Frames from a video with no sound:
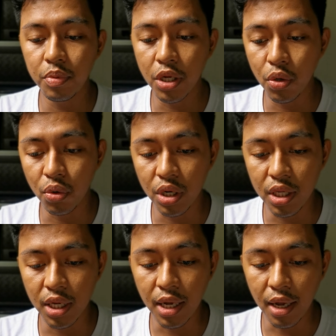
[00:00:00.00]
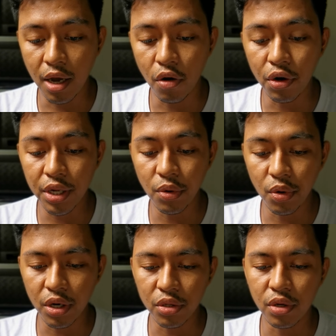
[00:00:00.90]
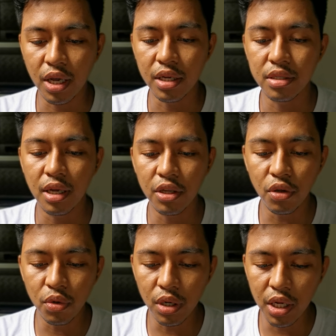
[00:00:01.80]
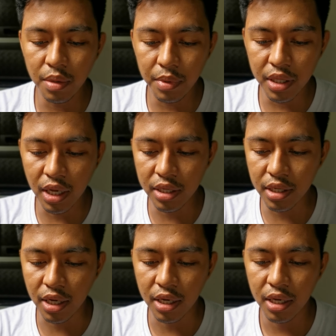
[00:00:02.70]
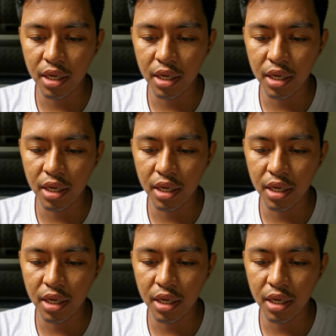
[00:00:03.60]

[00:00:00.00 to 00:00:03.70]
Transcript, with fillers: of security kaya okay na okay to guys. Ito yung limit guys eh.